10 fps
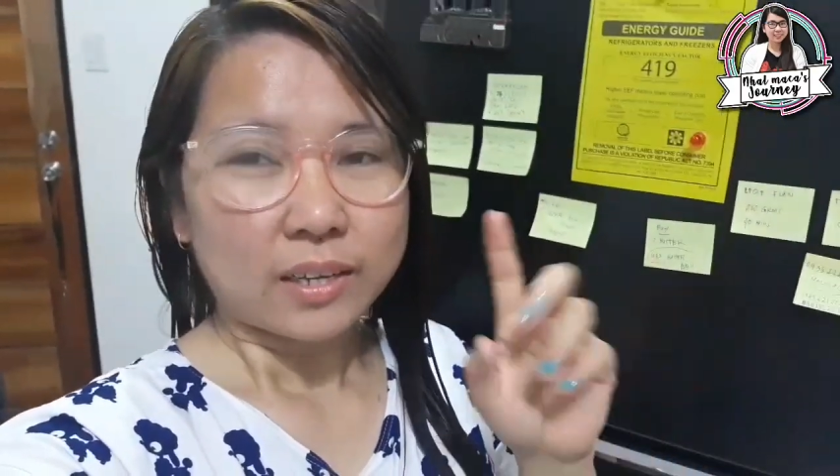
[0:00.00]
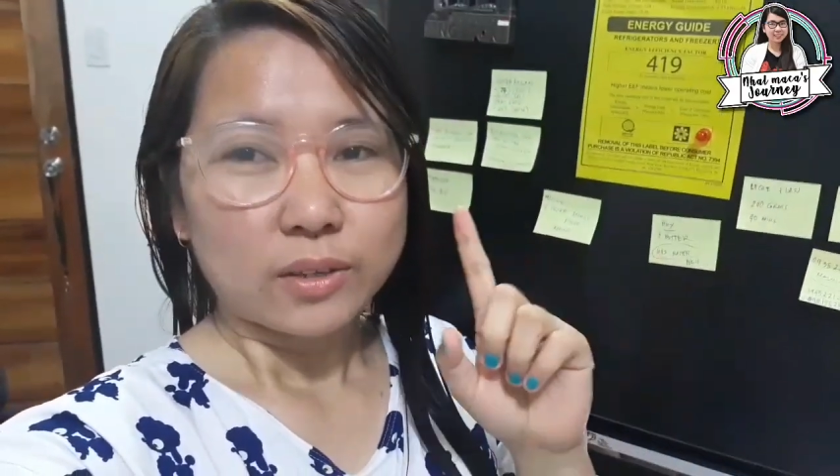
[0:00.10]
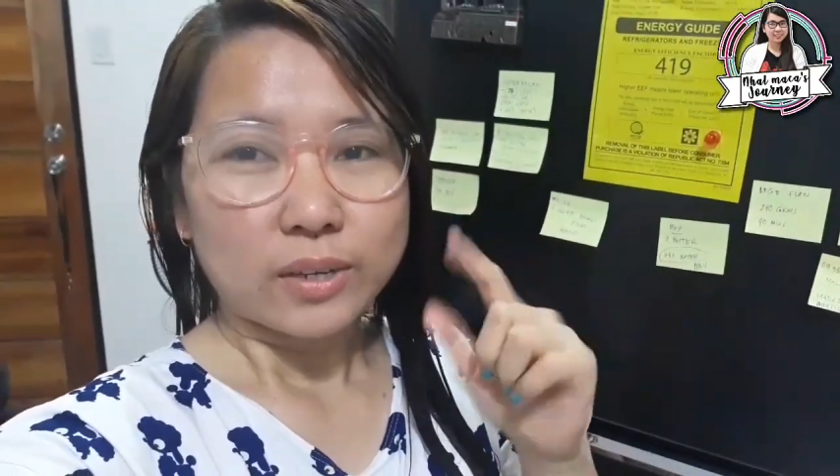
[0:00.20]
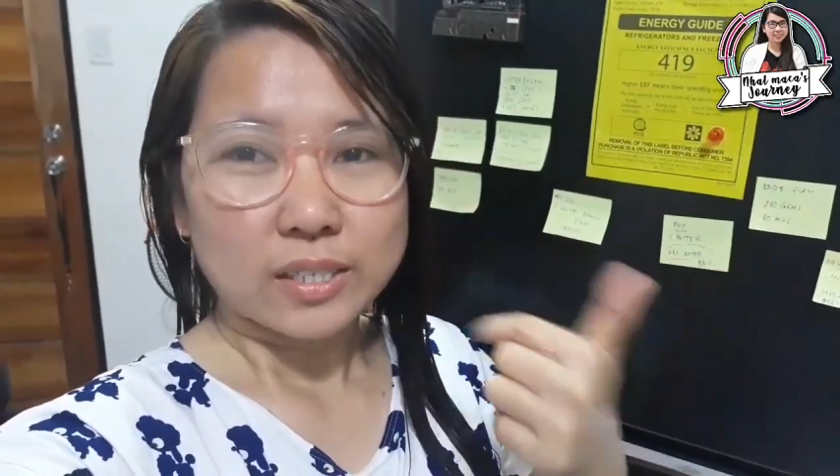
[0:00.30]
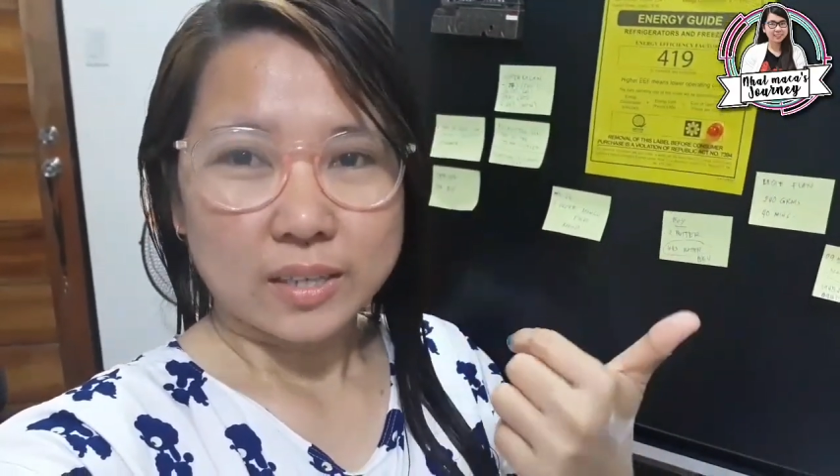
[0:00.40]

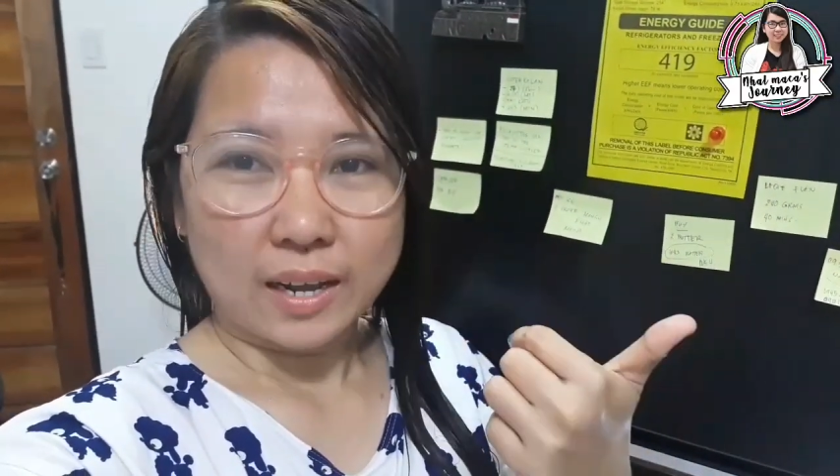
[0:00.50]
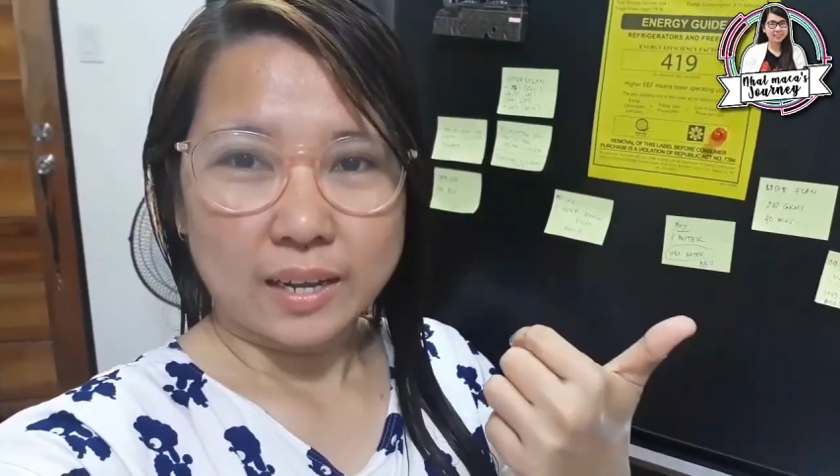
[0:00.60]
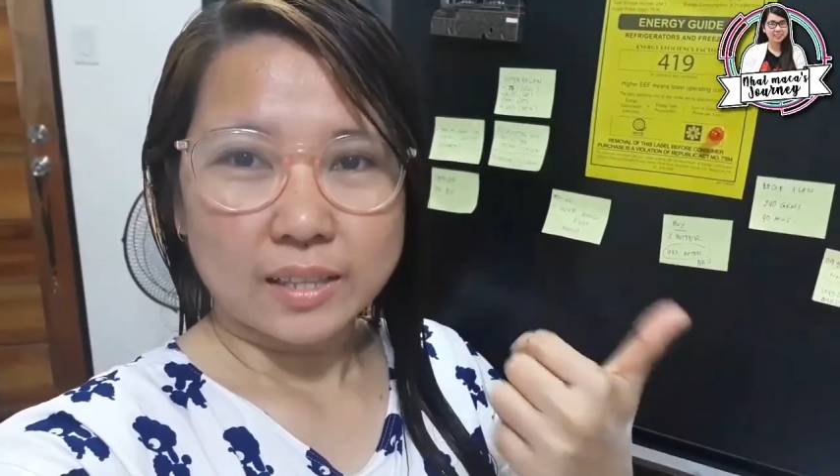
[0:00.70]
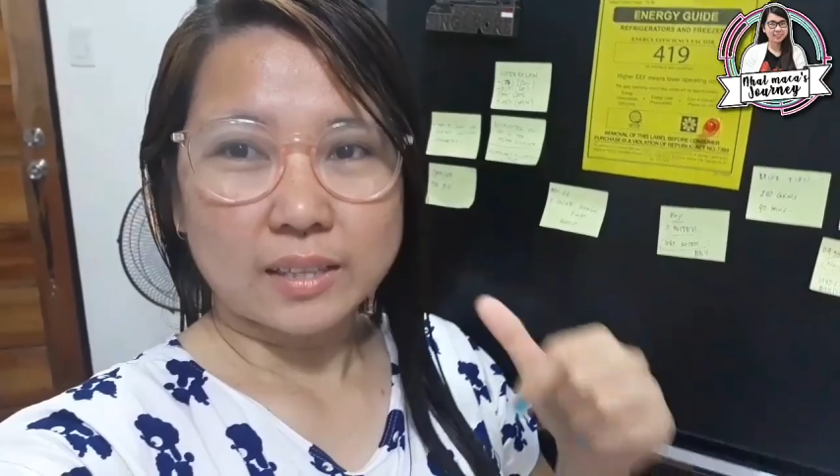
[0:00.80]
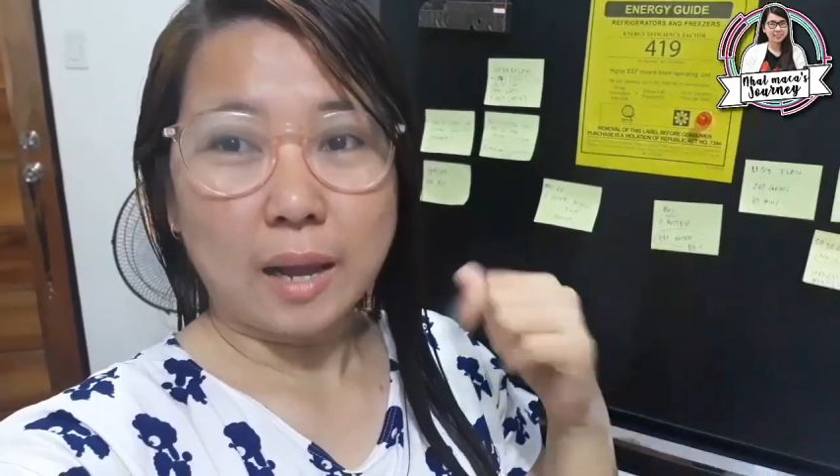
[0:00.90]
Yung
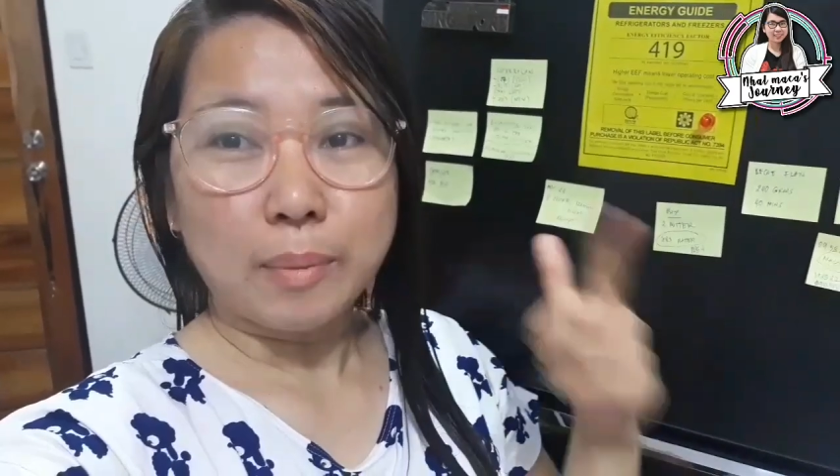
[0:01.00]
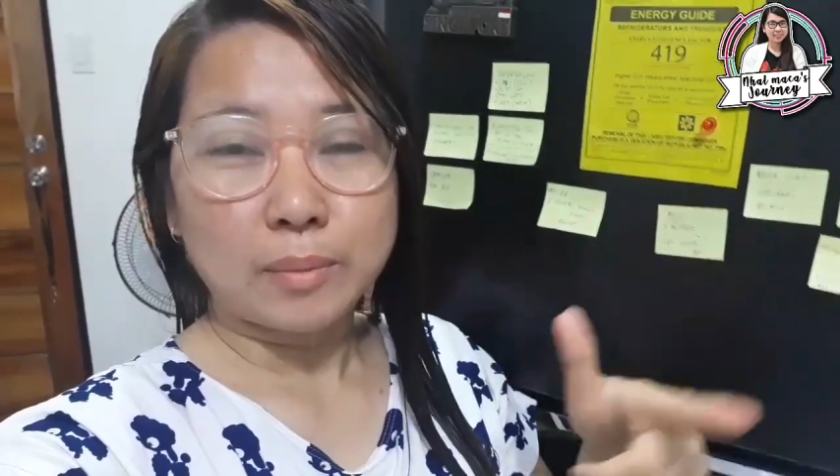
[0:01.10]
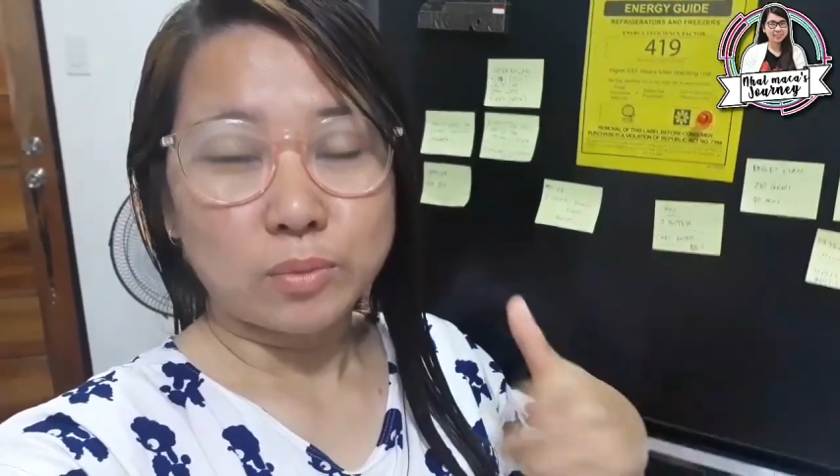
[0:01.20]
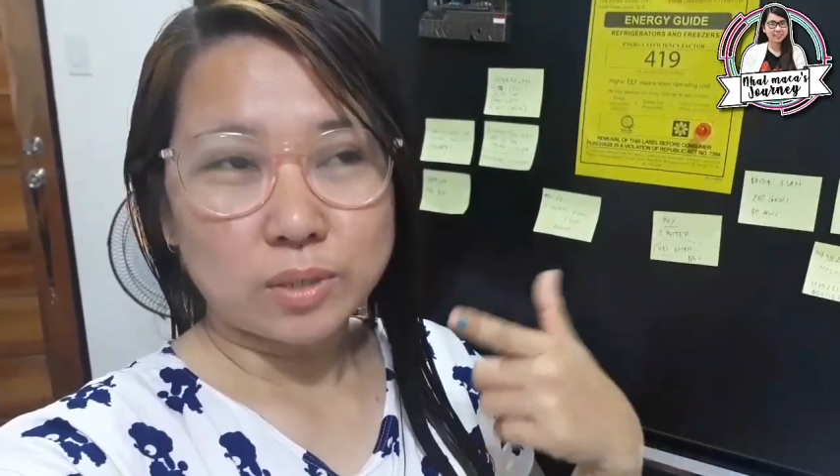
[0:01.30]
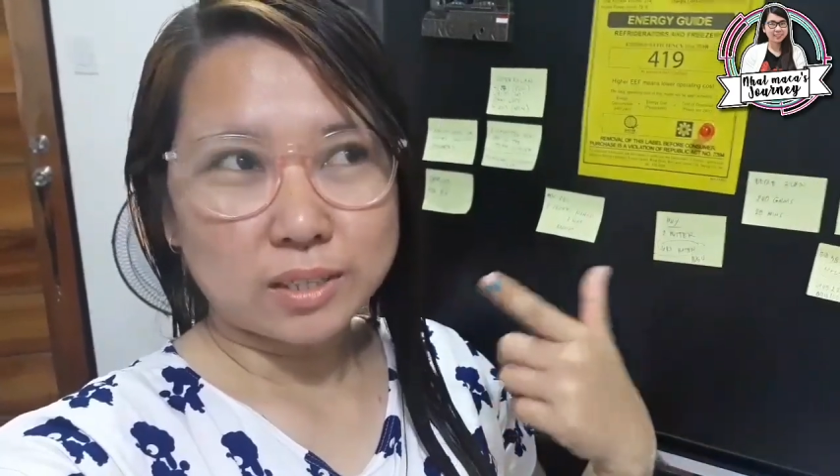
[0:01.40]
isa, itatapon,